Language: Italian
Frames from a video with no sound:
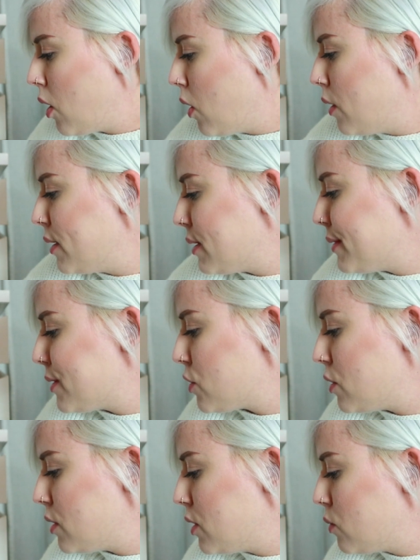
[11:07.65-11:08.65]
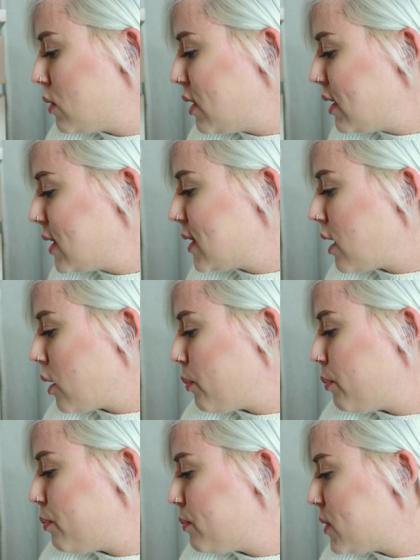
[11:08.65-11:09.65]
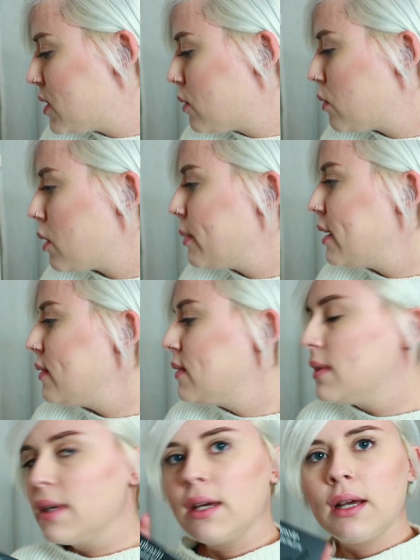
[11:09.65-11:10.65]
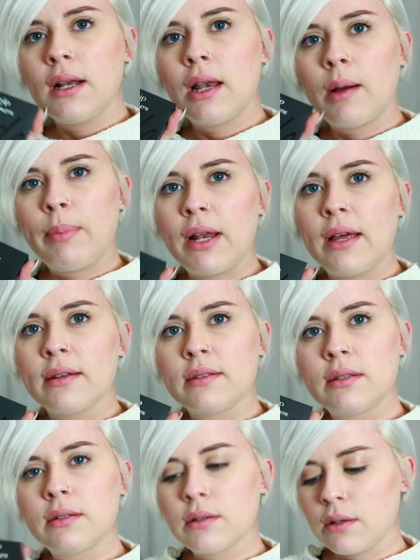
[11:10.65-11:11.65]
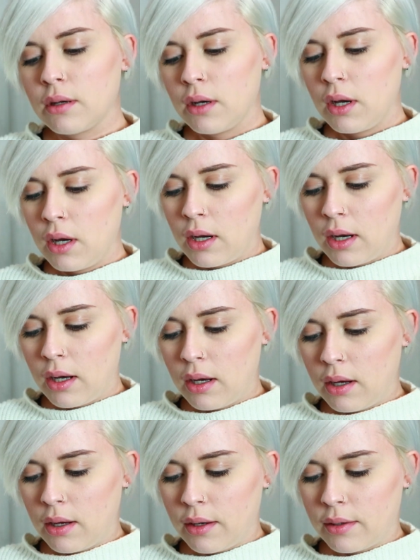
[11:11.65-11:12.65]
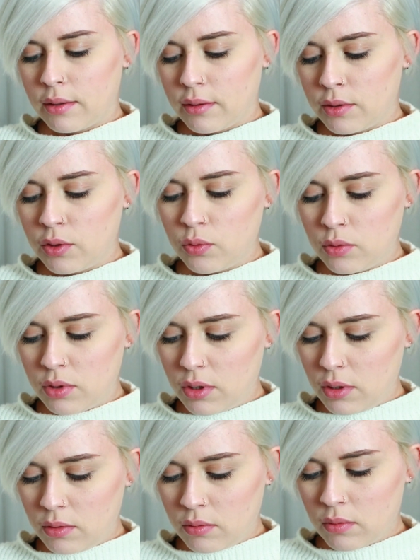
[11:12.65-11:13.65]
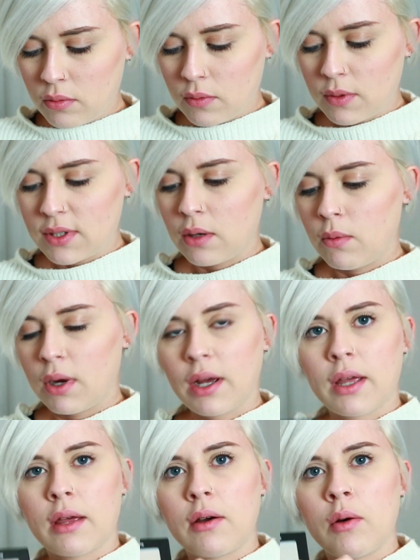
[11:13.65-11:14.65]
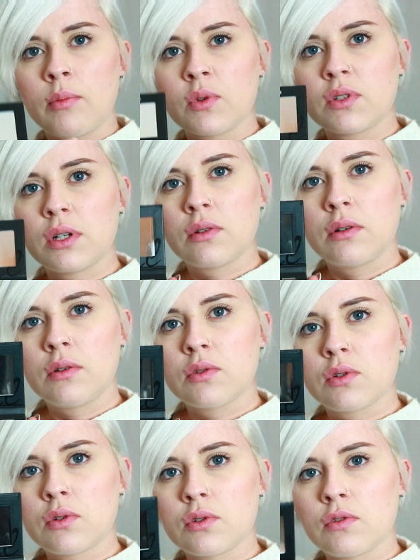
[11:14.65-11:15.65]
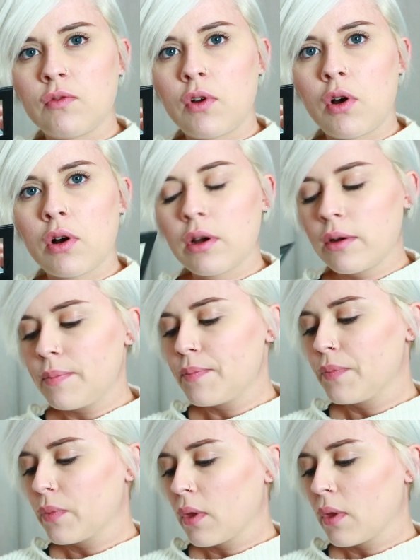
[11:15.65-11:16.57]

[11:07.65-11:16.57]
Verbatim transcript: ho intenzione di utilizzare sicuramente la palette uh, nude, questa qua che ho mostrato nello scorso vlog,